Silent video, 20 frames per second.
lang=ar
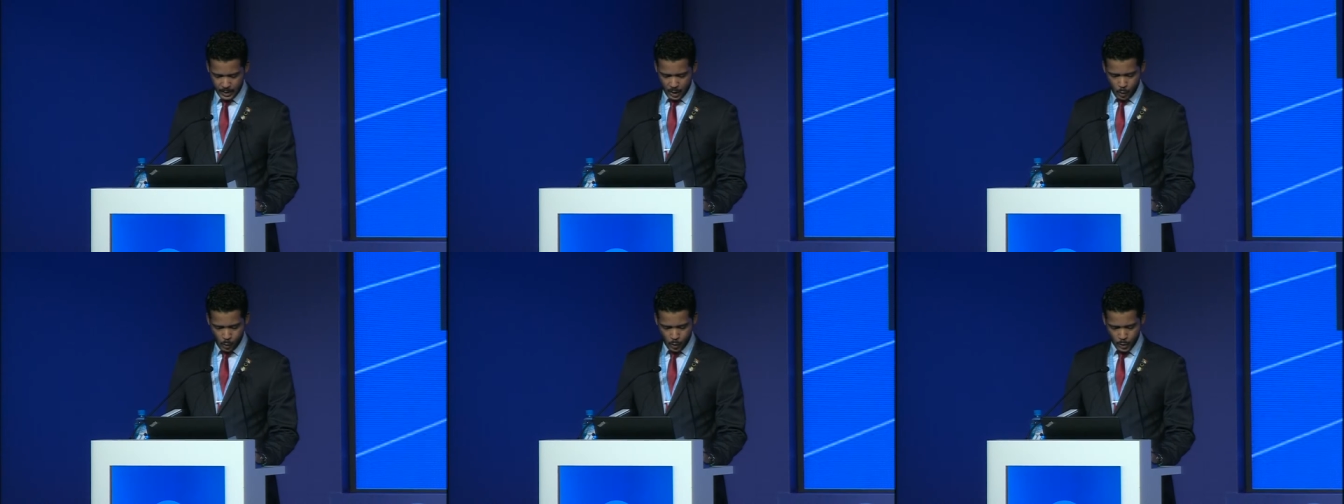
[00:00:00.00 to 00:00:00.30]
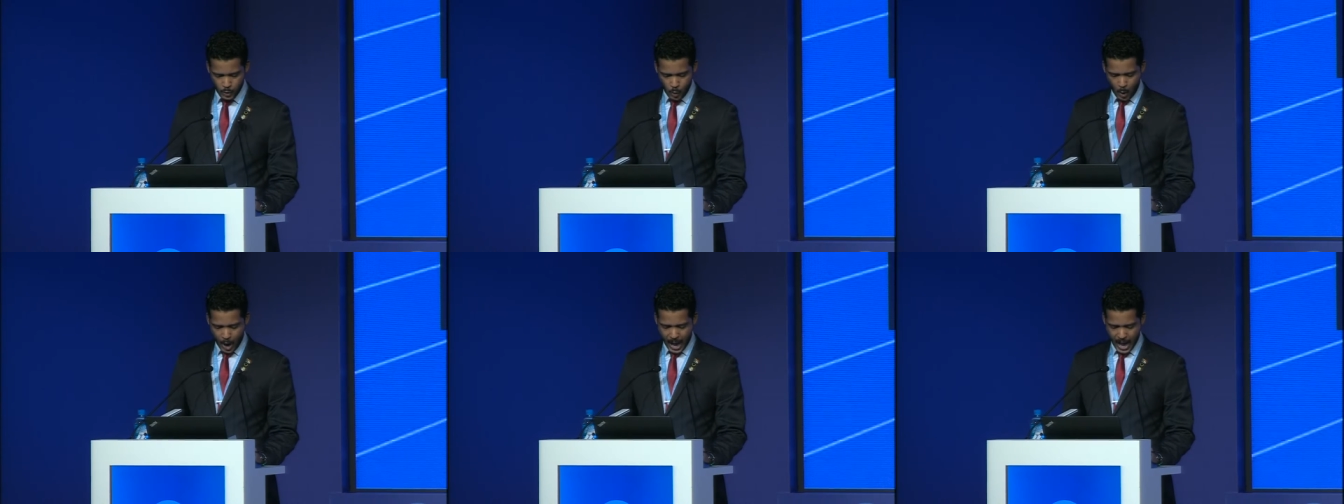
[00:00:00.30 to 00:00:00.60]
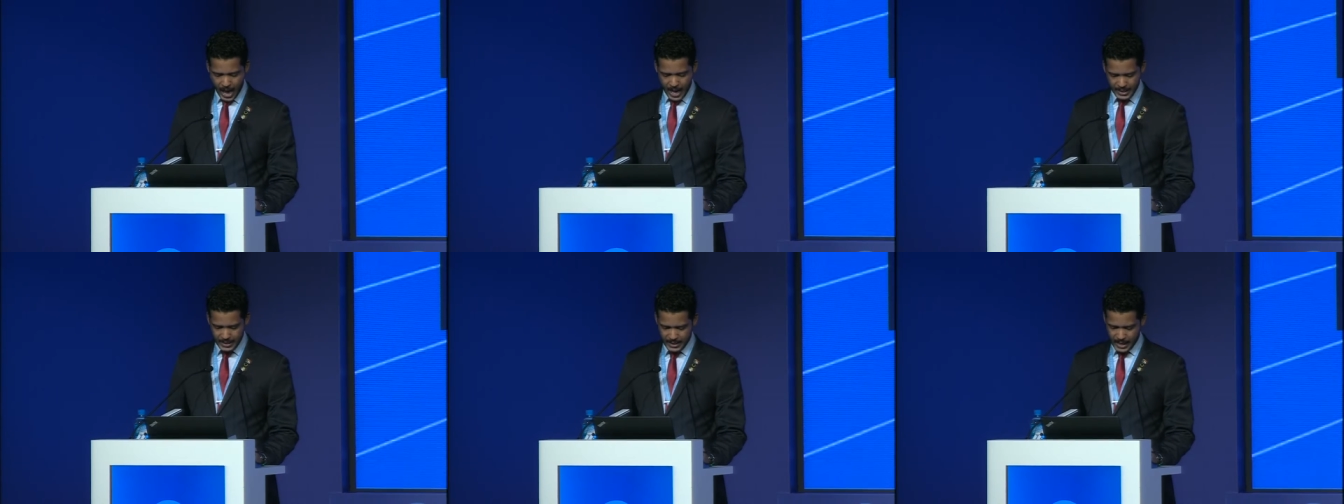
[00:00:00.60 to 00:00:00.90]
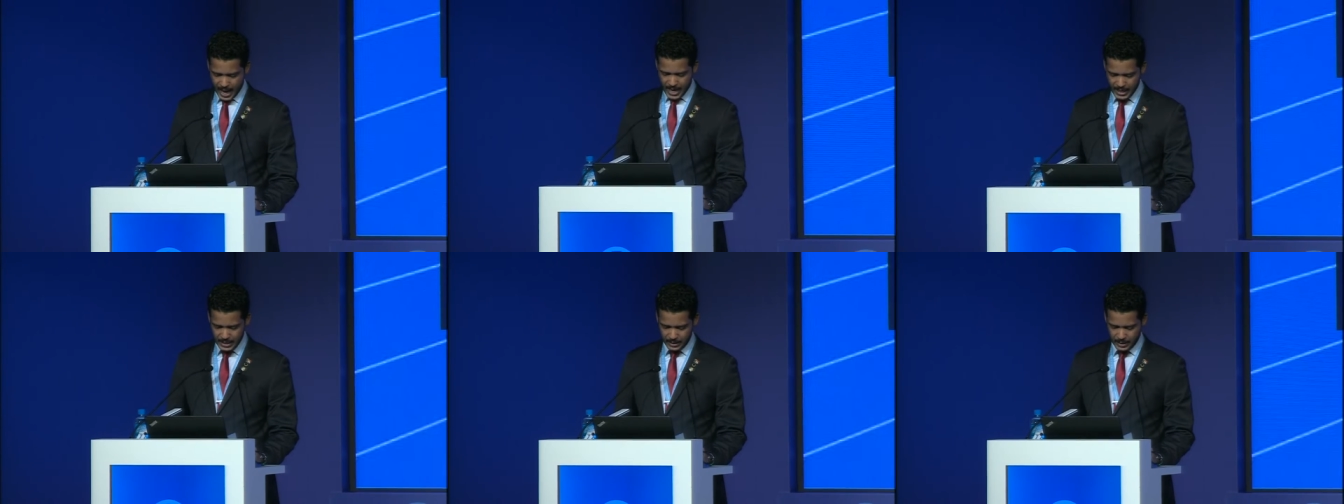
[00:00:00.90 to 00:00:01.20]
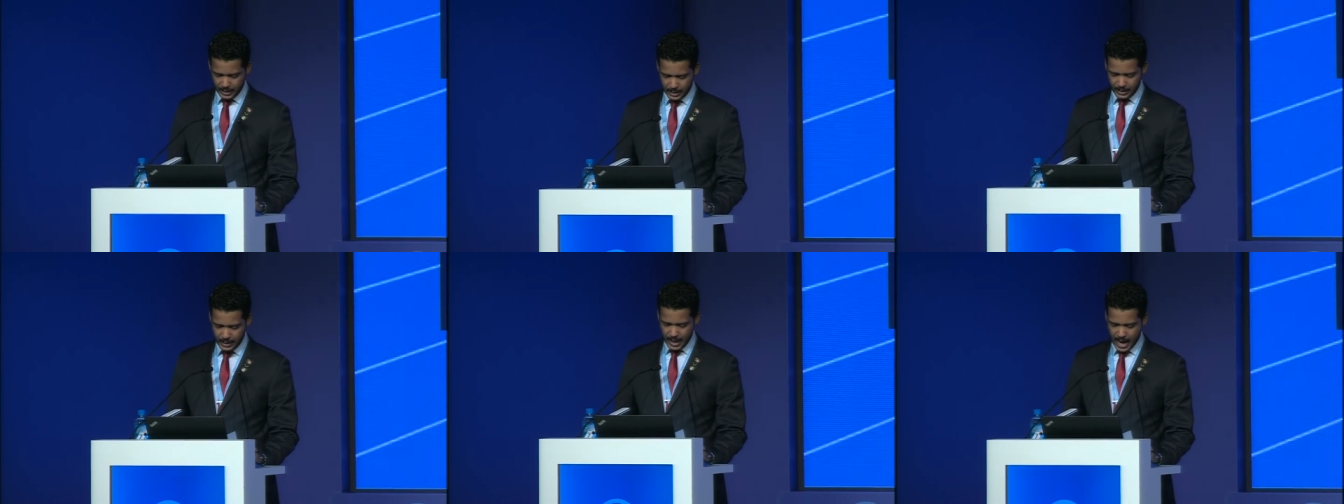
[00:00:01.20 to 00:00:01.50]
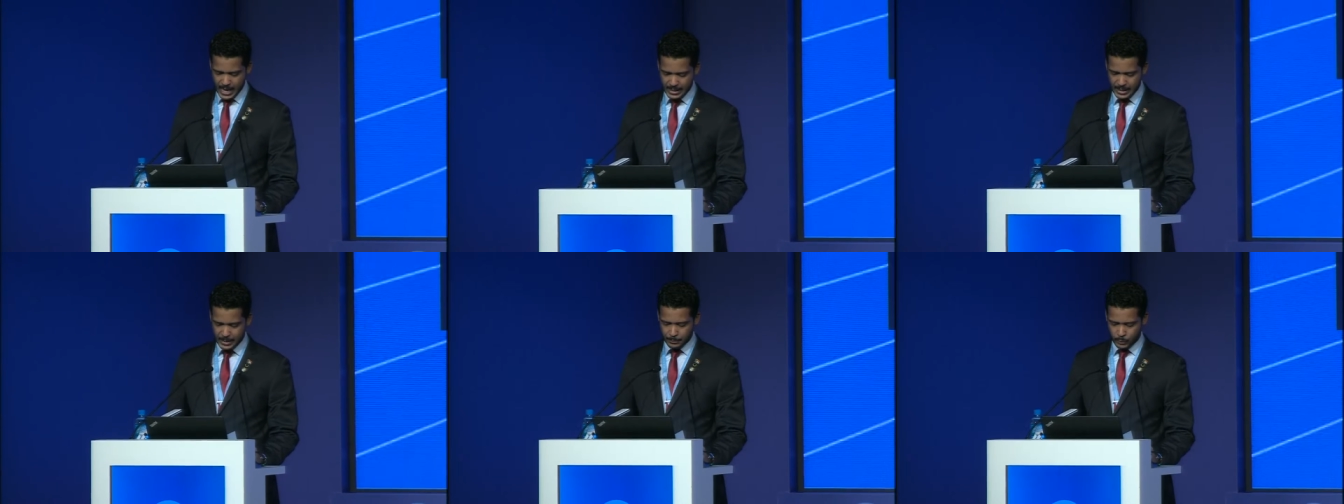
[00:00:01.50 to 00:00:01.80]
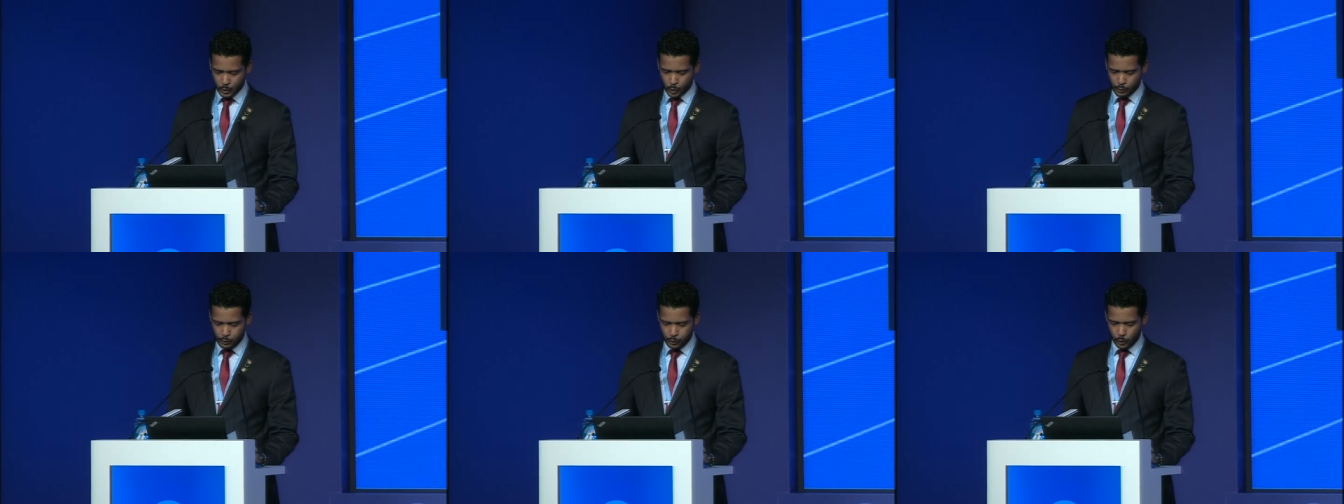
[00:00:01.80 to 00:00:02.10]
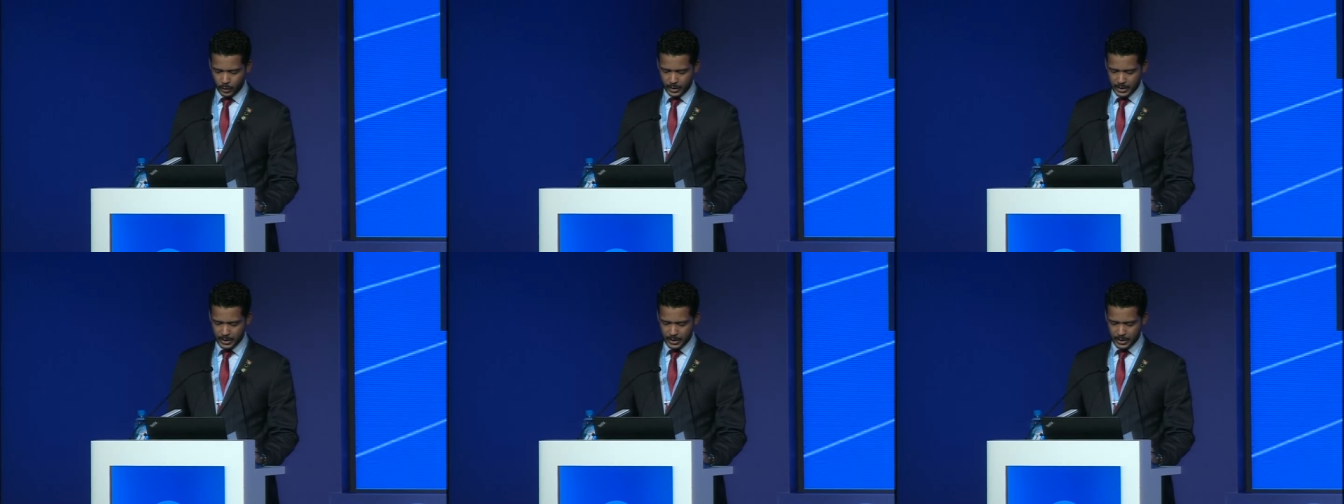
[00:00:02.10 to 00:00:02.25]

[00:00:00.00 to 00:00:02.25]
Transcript: وتعاني أيضا عدم توفر